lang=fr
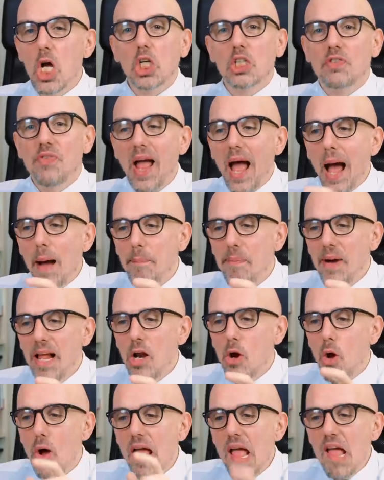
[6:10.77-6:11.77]
Je vais
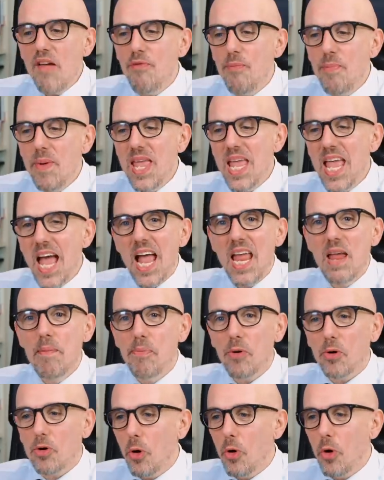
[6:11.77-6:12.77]
appeler le FBI
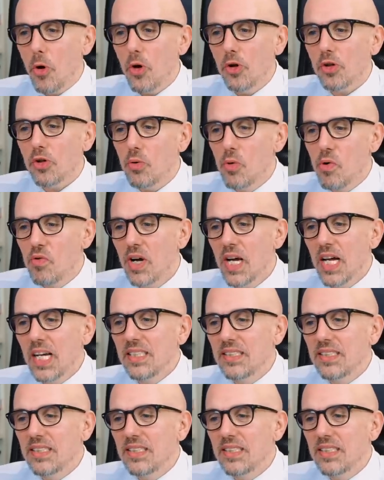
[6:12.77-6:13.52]
pour qu'on le retrouve.